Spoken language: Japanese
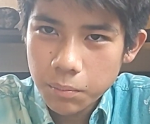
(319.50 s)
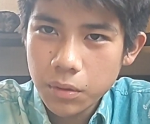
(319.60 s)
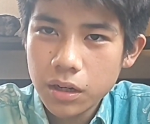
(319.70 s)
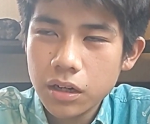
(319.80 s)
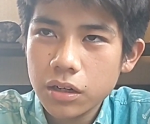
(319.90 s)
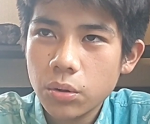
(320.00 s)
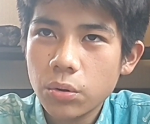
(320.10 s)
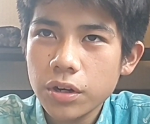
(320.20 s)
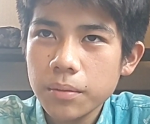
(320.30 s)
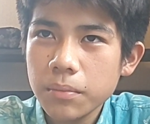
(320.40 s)
まあ
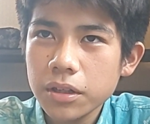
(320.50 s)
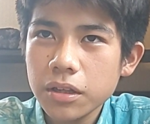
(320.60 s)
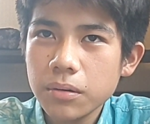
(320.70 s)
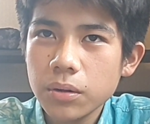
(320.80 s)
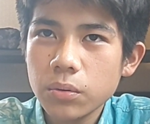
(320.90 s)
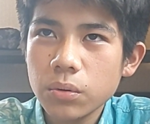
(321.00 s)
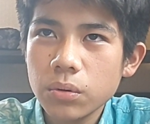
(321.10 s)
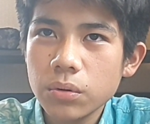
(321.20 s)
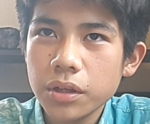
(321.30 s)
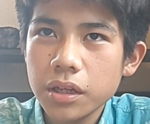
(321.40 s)
これまでは
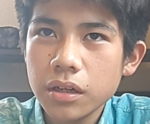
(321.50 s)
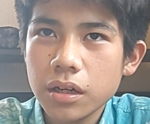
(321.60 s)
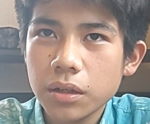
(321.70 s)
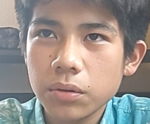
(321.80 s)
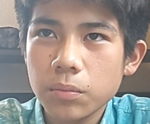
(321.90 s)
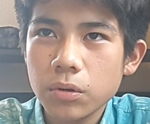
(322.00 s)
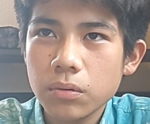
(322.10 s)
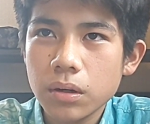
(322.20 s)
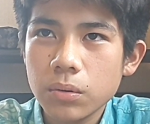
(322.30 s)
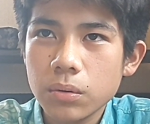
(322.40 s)
こう演歌というも
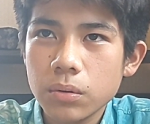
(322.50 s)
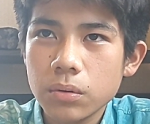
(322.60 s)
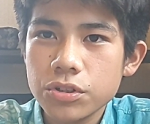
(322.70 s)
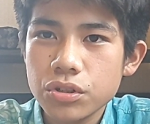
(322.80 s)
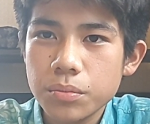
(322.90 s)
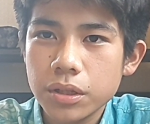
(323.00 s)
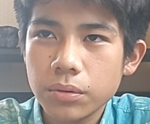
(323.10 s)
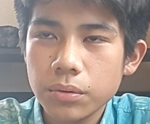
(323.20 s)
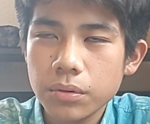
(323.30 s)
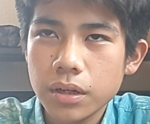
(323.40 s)
のはこう趣味
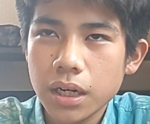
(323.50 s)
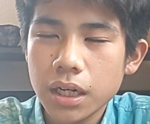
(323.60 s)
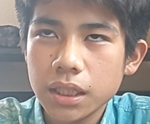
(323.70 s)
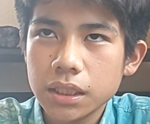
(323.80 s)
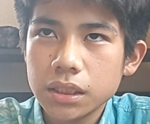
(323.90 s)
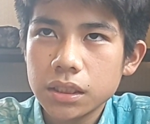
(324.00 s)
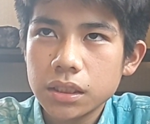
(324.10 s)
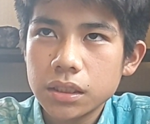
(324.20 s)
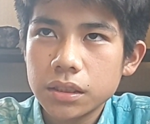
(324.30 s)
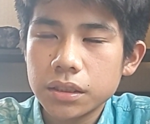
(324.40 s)
というか、
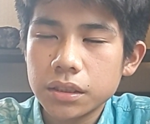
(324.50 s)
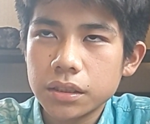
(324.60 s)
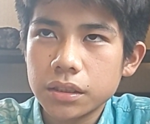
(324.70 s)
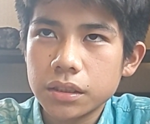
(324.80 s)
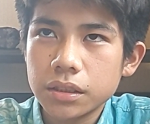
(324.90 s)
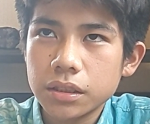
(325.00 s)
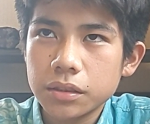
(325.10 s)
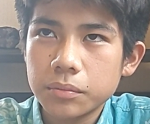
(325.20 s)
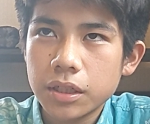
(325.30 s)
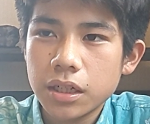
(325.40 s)

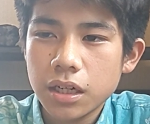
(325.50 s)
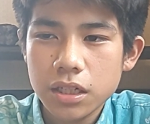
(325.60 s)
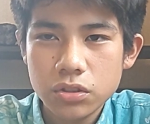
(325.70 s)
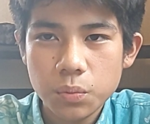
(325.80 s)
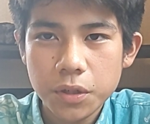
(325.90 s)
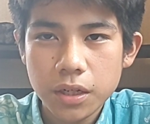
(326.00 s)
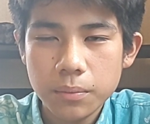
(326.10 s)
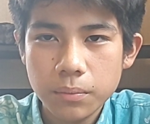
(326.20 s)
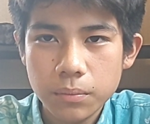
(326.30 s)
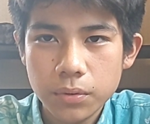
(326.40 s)
えまあ遊び
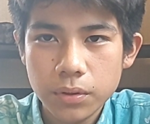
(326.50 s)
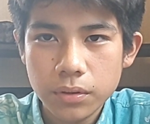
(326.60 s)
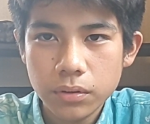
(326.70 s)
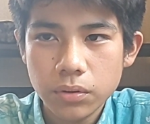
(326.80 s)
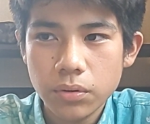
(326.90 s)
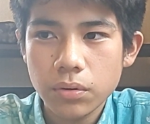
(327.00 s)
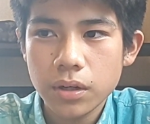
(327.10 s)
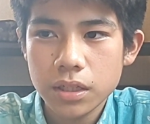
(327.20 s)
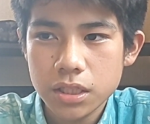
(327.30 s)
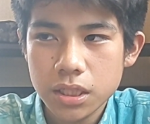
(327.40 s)
半分という
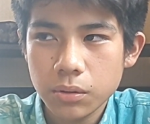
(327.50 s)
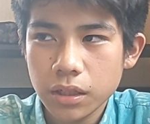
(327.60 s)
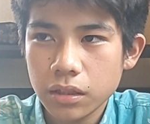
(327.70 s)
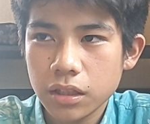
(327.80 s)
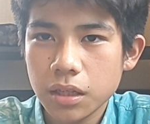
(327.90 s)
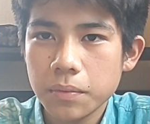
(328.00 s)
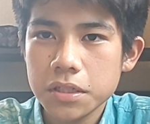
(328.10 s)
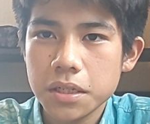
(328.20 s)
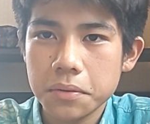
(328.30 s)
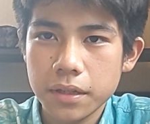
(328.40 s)
感じで歌ってい
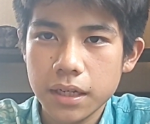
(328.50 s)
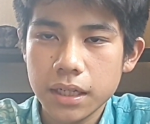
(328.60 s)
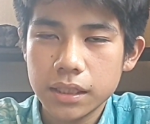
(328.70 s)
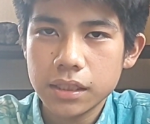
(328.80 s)
ましたので、